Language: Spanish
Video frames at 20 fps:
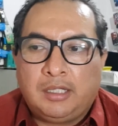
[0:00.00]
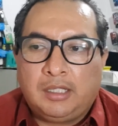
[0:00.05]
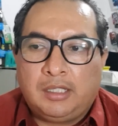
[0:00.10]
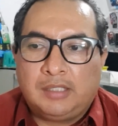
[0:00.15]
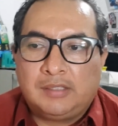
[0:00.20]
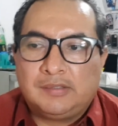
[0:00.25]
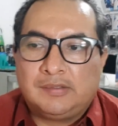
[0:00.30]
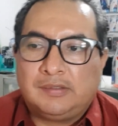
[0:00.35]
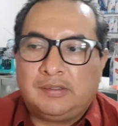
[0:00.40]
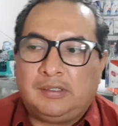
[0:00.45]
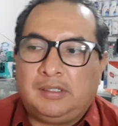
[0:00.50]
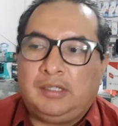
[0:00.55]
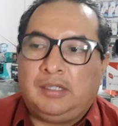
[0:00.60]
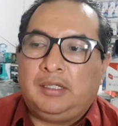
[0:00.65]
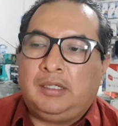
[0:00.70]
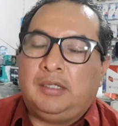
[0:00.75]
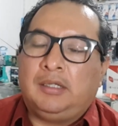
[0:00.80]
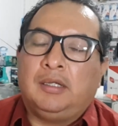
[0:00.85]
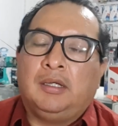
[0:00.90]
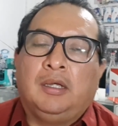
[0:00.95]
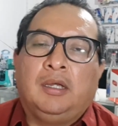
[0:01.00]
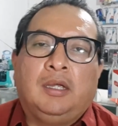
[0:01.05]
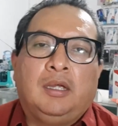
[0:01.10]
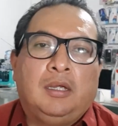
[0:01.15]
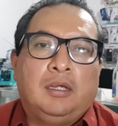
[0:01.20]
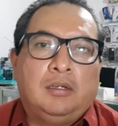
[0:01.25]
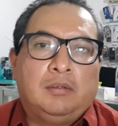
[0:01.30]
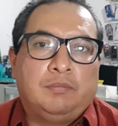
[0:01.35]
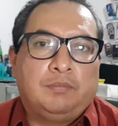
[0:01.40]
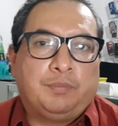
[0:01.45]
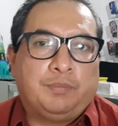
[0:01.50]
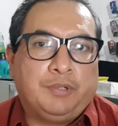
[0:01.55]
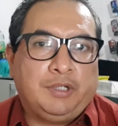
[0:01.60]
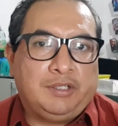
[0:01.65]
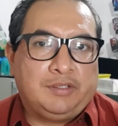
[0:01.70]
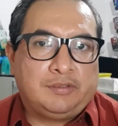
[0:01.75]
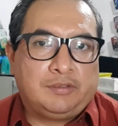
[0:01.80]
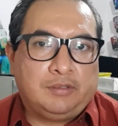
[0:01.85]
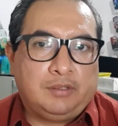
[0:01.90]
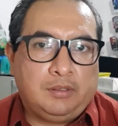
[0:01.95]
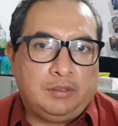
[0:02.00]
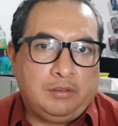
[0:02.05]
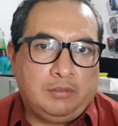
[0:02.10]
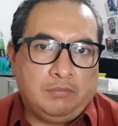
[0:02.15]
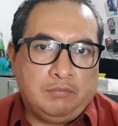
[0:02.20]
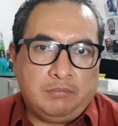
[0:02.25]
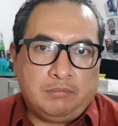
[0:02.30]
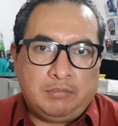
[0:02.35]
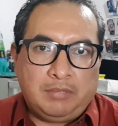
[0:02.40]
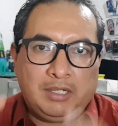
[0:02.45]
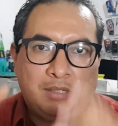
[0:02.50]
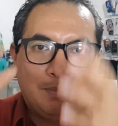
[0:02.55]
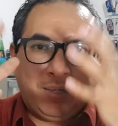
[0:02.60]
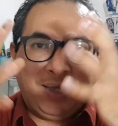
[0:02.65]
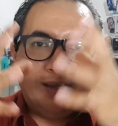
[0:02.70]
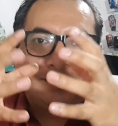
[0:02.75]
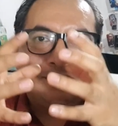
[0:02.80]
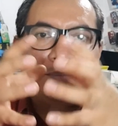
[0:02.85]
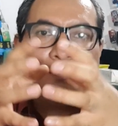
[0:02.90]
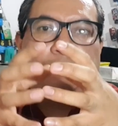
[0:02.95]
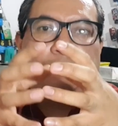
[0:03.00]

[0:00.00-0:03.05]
este, pues mi base